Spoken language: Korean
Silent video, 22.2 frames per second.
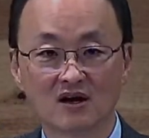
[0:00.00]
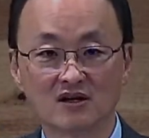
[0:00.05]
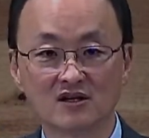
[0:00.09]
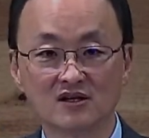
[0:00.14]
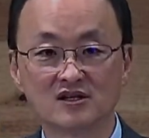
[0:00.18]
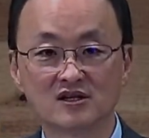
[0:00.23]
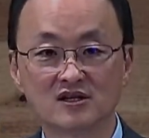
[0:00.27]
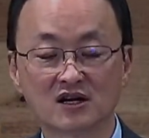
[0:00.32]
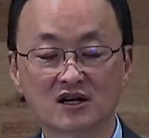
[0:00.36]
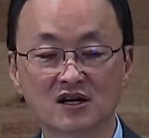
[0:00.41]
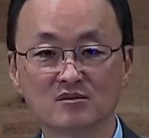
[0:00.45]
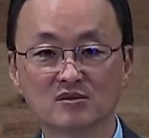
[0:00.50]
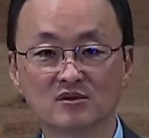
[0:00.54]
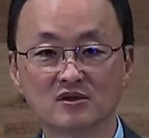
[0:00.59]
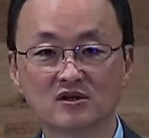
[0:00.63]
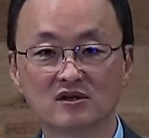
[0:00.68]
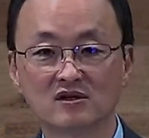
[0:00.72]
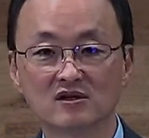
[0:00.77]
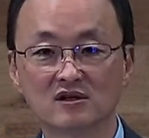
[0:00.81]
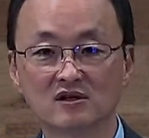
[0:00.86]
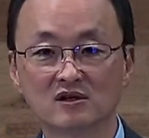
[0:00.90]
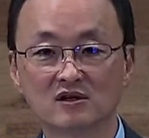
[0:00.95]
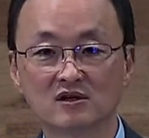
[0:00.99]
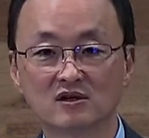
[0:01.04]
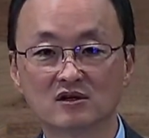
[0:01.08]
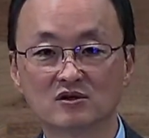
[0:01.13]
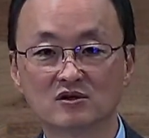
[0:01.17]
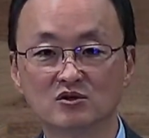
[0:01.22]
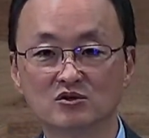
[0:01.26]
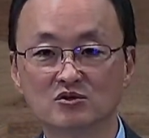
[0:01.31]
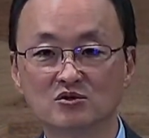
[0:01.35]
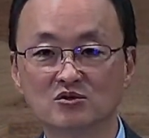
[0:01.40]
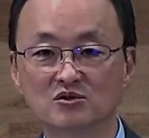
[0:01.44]
이 사람들을
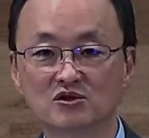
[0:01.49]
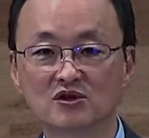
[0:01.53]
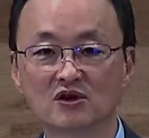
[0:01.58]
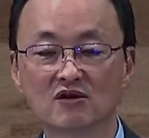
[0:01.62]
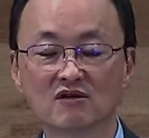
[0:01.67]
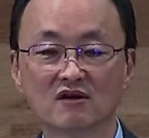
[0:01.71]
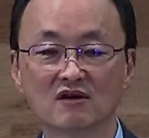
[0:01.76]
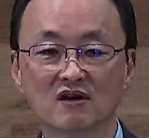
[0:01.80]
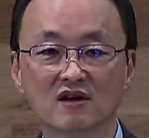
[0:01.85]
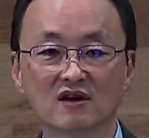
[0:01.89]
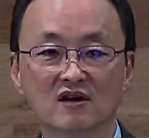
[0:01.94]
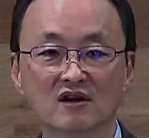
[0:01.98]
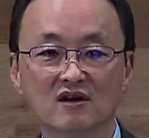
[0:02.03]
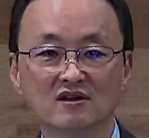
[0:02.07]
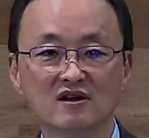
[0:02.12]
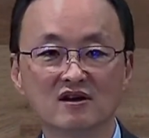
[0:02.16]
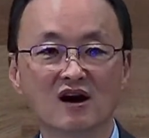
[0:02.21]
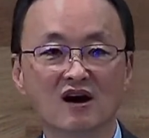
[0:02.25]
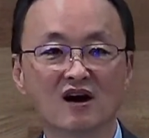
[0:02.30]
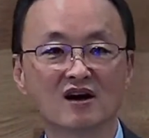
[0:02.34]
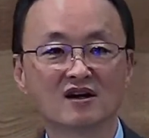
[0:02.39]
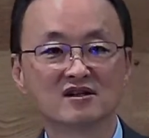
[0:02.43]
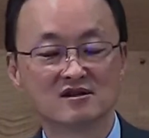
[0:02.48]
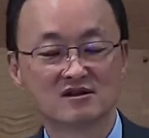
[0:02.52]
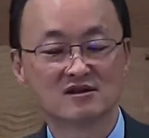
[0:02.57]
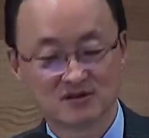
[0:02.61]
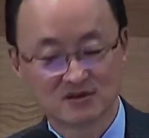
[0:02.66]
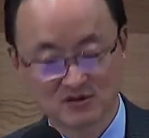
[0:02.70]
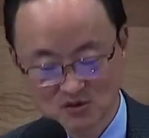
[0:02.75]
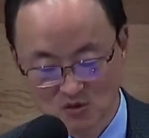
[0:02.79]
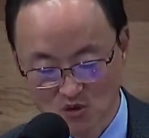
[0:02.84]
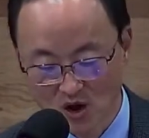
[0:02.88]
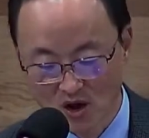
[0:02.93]
그 두고서 야
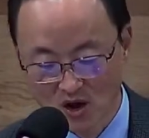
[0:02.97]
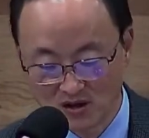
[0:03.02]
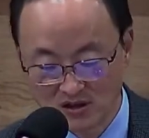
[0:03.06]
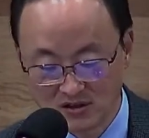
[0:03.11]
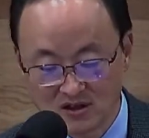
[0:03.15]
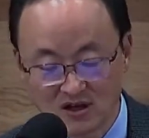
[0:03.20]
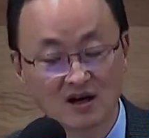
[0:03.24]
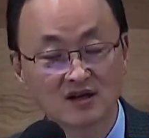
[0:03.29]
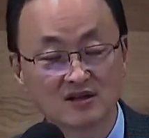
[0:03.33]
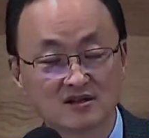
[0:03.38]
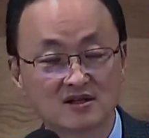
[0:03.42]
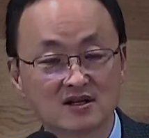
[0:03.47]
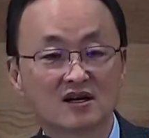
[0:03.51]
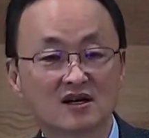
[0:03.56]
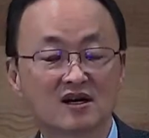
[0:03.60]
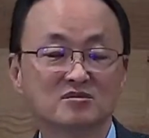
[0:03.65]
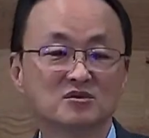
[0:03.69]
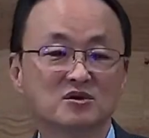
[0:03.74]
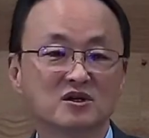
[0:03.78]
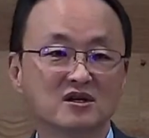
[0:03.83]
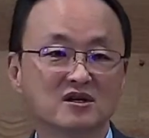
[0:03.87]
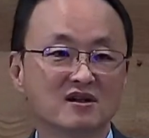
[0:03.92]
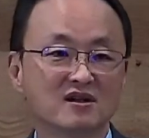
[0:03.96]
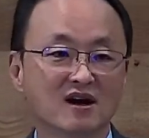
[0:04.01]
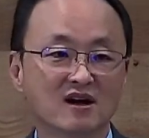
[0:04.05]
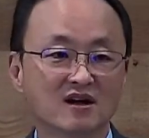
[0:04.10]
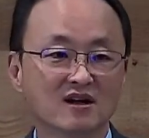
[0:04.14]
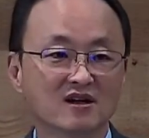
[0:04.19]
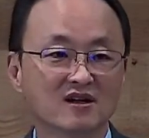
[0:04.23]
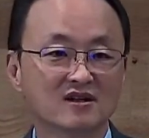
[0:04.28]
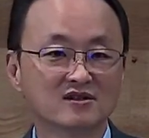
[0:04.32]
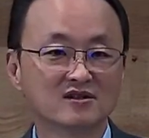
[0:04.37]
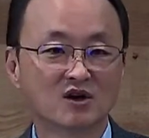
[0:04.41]
굉장한
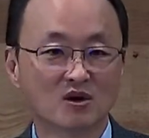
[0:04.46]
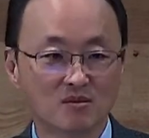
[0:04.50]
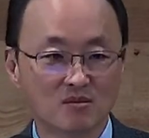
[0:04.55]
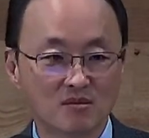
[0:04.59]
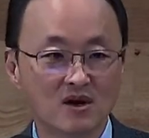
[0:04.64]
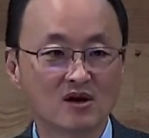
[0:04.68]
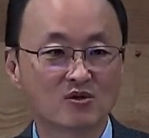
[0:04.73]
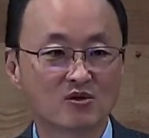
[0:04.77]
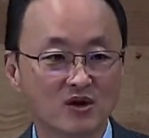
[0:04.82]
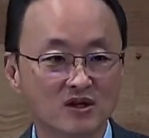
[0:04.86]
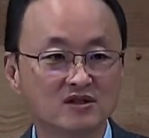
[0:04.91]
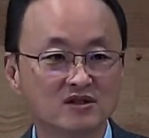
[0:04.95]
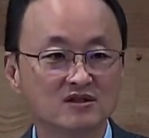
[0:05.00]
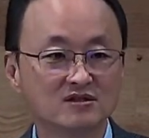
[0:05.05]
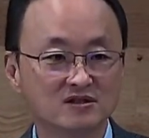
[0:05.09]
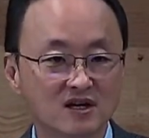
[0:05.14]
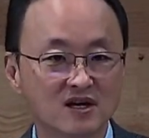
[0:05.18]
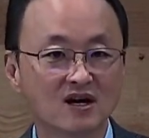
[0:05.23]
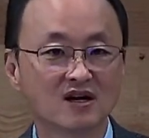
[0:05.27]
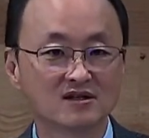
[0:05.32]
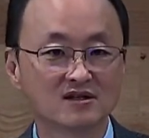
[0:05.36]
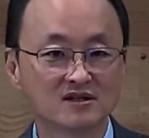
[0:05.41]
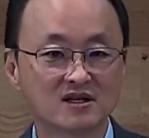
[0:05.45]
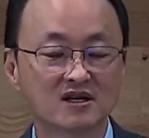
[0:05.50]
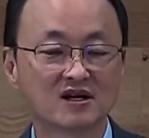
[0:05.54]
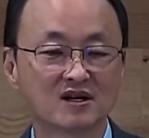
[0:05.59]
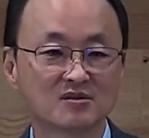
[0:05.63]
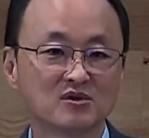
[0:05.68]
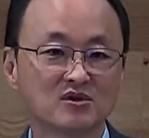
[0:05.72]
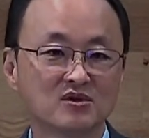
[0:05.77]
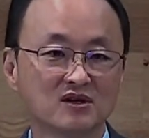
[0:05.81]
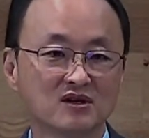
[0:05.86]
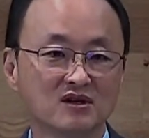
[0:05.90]
사람들이다 정말 굉장한
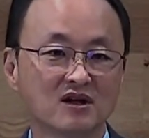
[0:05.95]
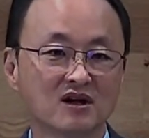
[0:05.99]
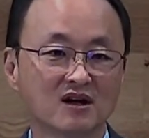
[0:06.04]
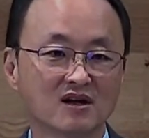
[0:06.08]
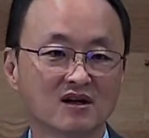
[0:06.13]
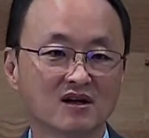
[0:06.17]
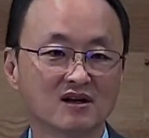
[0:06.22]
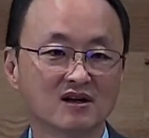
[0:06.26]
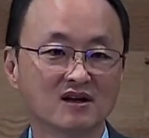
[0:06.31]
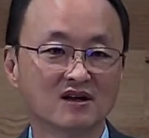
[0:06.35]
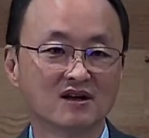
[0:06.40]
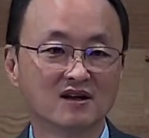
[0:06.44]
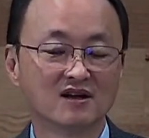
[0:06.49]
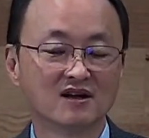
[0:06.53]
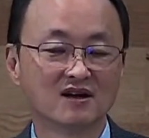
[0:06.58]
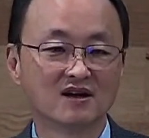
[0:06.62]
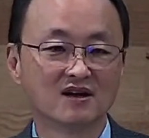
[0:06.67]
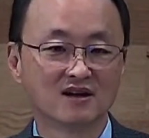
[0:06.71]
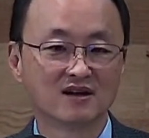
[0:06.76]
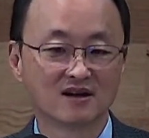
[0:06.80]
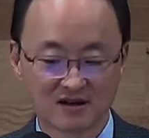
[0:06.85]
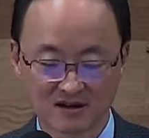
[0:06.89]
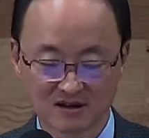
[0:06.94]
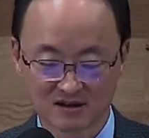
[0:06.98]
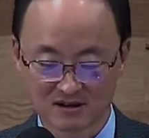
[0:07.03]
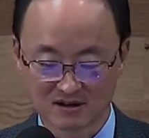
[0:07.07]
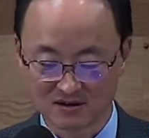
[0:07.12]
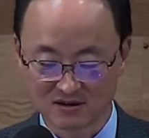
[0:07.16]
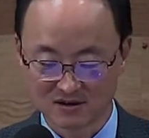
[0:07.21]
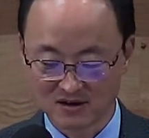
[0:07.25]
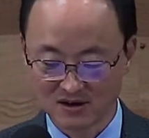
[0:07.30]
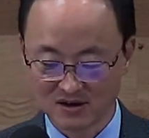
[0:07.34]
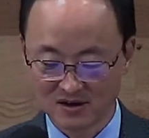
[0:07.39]
사람들이다
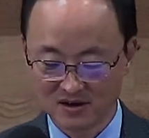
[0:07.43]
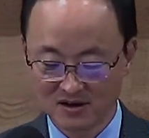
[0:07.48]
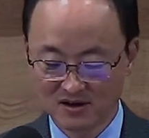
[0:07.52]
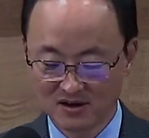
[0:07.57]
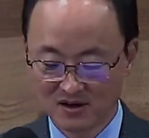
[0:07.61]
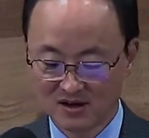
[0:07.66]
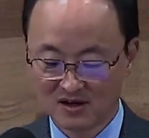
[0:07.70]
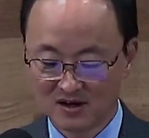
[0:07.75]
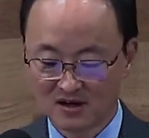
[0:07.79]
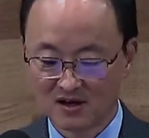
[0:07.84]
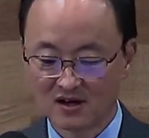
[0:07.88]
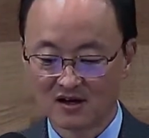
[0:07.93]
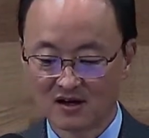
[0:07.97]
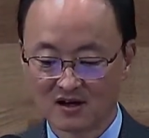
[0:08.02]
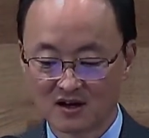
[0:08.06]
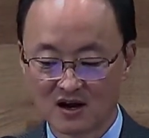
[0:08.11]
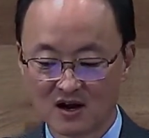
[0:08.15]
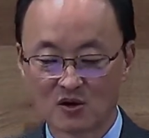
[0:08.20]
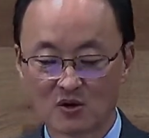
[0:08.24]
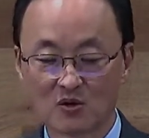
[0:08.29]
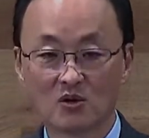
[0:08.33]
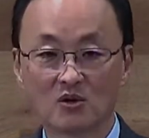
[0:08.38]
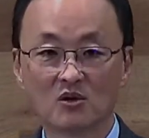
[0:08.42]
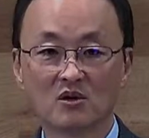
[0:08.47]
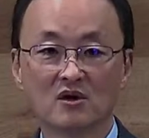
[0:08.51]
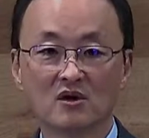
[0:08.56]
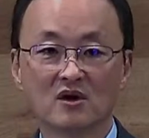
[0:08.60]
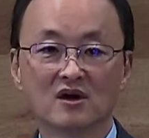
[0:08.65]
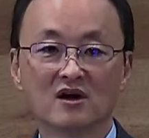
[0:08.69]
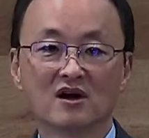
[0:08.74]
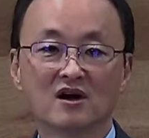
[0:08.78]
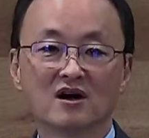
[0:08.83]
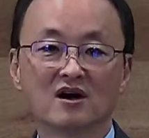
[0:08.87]
그렇게라고
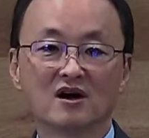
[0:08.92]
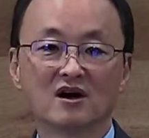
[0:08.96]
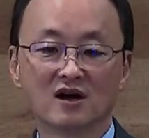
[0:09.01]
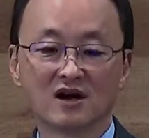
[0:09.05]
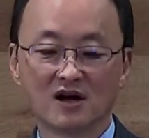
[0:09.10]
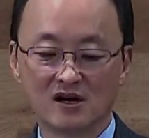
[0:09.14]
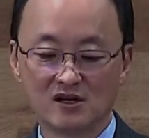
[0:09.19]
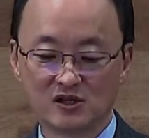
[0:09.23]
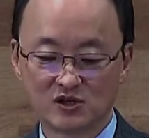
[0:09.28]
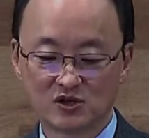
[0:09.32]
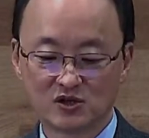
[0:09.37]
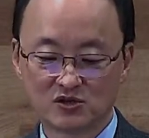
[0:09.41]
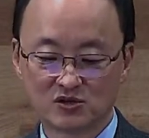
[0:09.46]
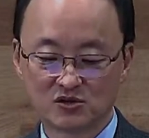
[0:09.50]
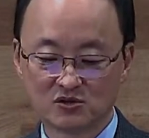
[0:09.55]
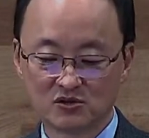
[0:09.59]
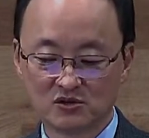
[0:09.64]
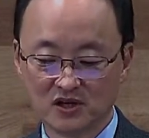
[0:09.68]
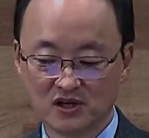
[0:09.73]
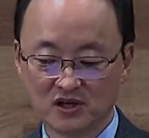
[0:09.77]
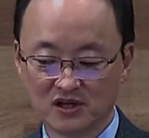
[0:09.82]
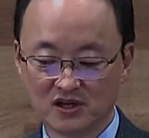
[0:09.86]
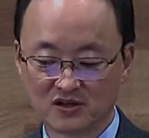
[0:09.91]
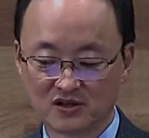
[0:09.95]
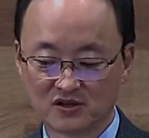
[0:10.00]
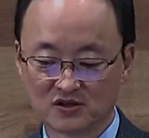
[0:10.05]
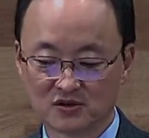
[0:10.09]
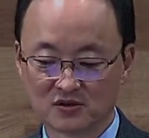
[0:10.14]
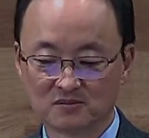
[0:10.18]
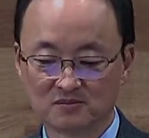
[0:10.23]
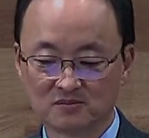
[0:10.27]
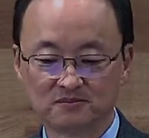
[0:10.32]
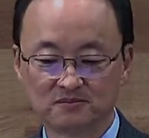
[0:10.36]
할 수
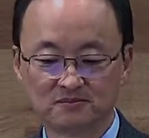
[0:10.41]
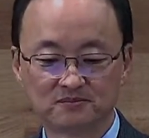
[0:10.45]
있겠죠.